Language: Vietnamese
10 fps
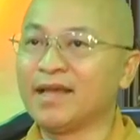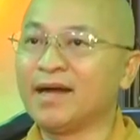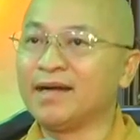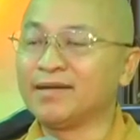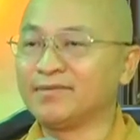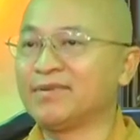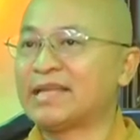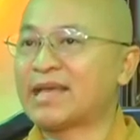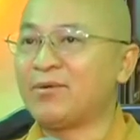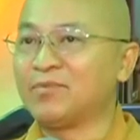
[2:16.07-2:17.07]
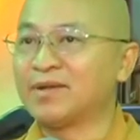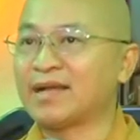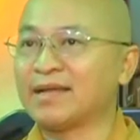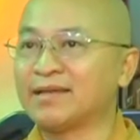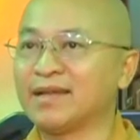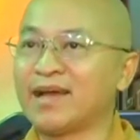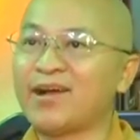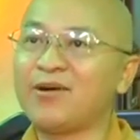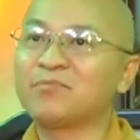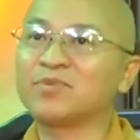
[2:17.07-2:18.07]
vợ và chồng nó gần như là
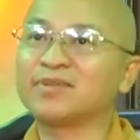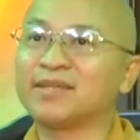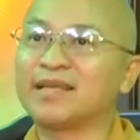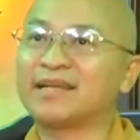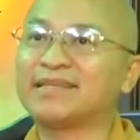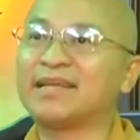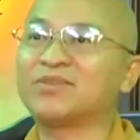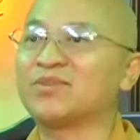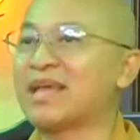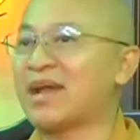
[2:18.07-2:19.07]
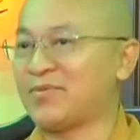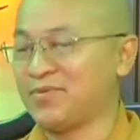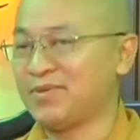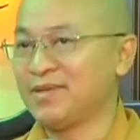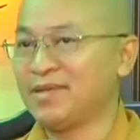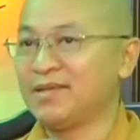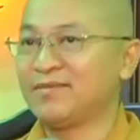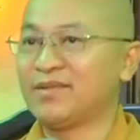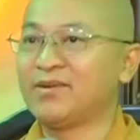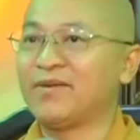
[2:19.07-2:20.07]
không có thời gian dành cho nhau
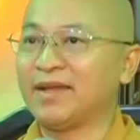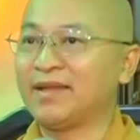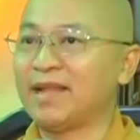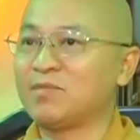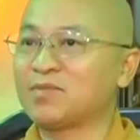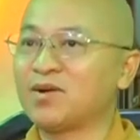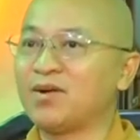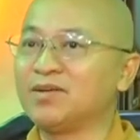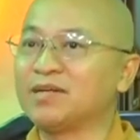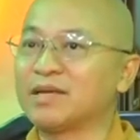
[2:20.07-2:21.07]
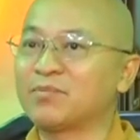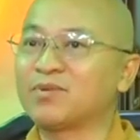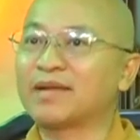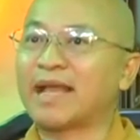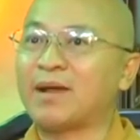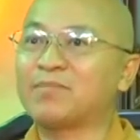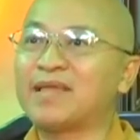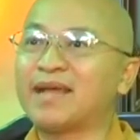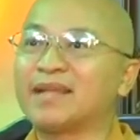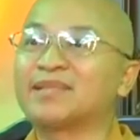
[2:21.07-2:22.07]
và do vậy làm cho người chồng có
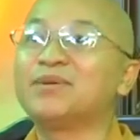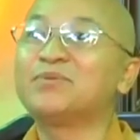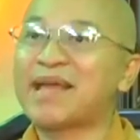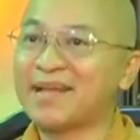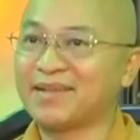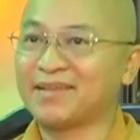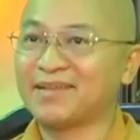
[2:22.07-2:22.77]
cảm giác là thiếu vắng